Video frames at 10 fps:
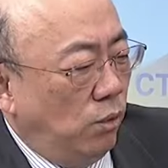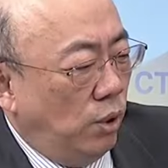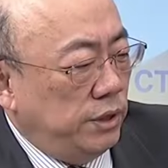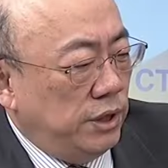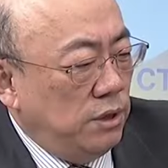
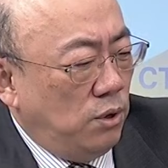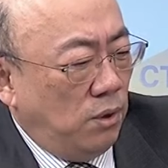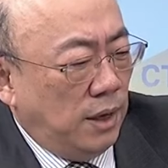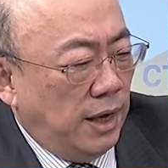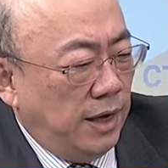我行
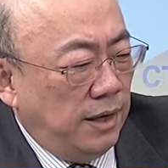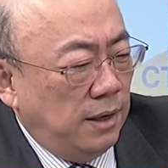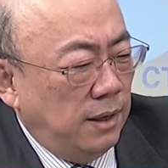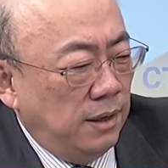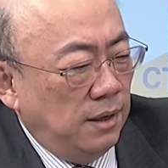动来
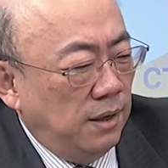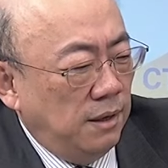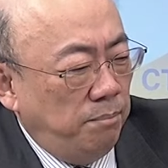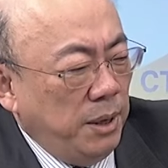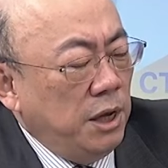
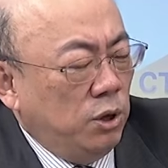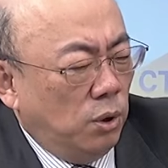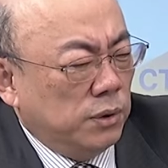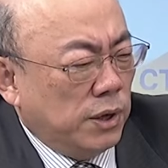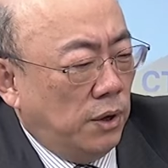逼
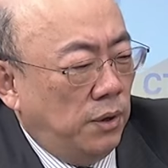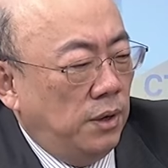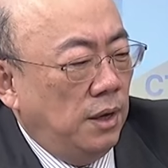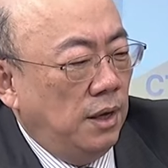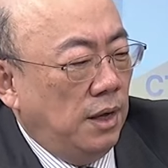你打
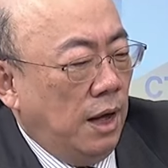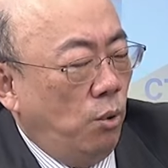我啦。啊，